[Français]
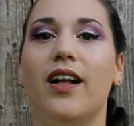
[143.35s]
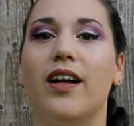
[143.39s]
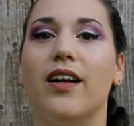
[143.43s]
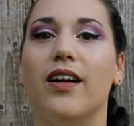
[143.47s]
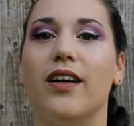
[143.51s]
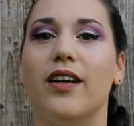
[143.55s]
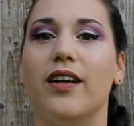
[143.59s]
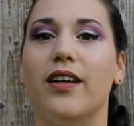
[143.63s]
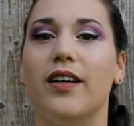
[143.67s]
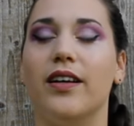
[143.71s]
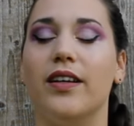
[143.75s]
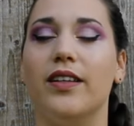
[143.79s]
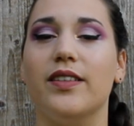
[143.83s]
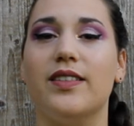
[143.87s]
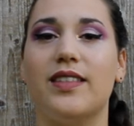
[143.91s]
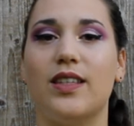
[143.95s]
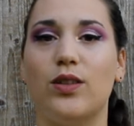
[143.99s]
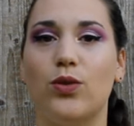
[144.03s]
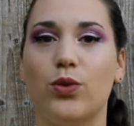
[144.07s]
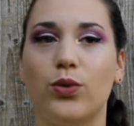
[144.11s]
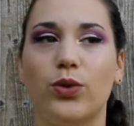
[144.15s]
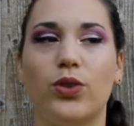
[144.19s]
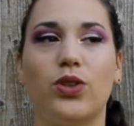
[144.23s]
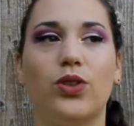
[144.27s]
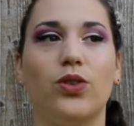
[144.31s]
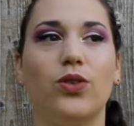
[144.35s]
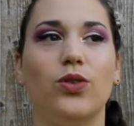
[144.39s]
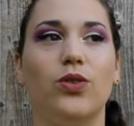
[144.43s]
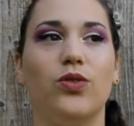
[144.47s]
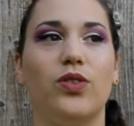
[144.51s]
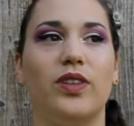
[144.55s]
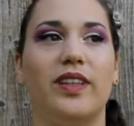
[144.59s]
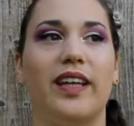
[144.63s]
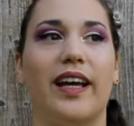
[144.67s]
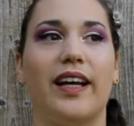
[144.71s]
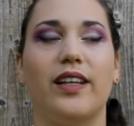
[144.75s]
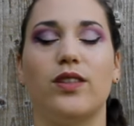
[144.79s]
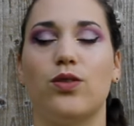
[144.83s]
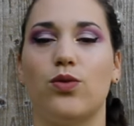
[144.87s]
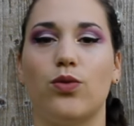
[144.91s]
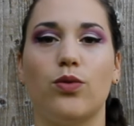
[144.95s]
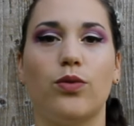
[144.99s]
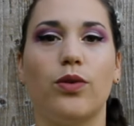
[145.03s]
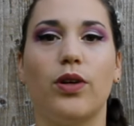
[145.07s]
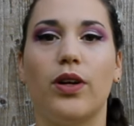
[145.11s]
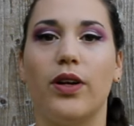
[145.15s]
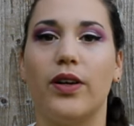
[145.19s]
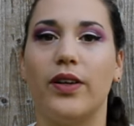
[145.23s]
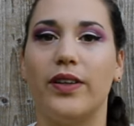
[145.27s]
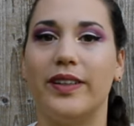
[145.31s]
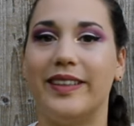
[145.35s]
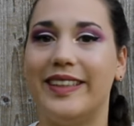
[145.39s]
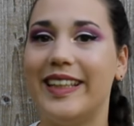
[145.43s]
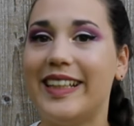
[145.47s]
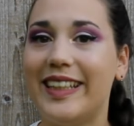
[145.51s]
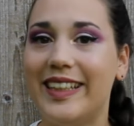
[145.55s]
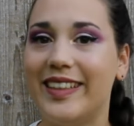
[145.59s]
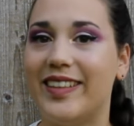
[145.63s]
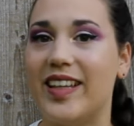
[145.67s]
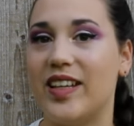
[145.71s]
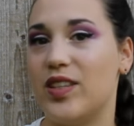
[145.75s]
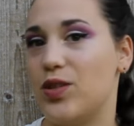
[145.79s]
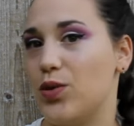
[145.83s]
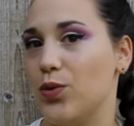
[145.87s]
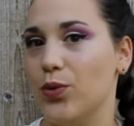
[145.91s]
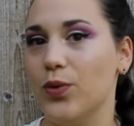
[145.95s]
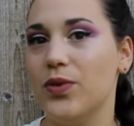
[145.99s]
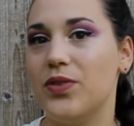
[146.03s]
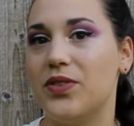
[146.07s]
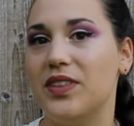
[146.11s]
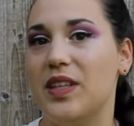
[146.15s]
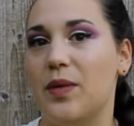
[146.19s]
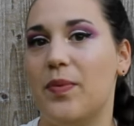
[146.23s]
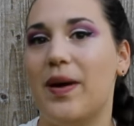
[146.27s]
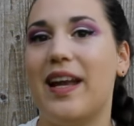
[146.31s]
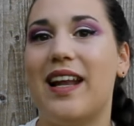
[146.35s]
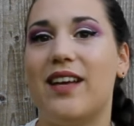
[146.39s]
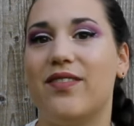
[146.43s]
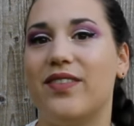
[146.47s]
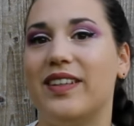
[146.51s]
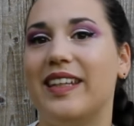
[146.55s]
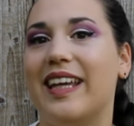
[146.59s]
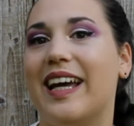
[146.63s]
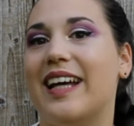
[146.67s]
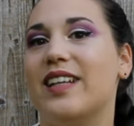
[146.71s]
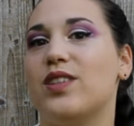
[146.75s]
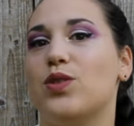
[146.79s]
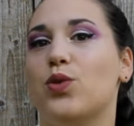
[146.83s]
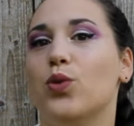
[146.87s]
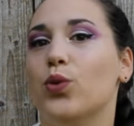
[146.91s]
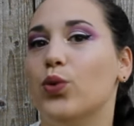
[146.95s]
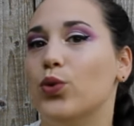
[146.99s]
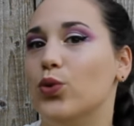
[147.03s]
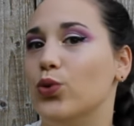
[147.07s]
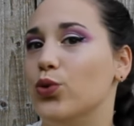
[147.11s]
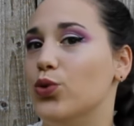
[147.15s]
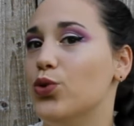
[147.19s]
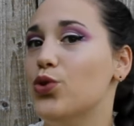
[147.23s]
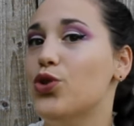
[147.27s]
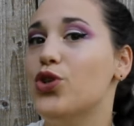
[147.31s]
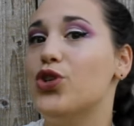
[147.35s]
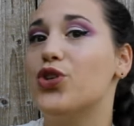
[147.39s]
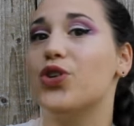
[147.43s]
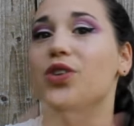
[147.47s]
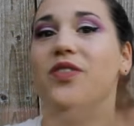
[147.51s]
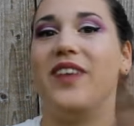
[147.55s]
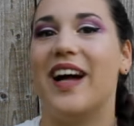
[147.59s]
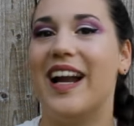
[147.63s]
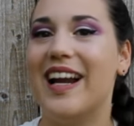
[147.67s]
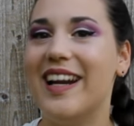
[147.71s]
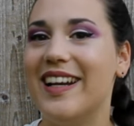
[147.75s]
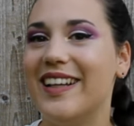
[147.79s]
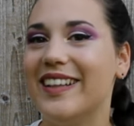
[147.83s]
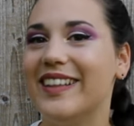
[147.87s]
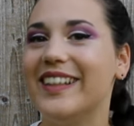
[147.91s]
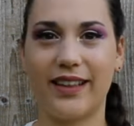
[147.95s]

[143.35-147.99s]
c'est donc une fédération d'équitation, ce n'est pas la fédération du cheval.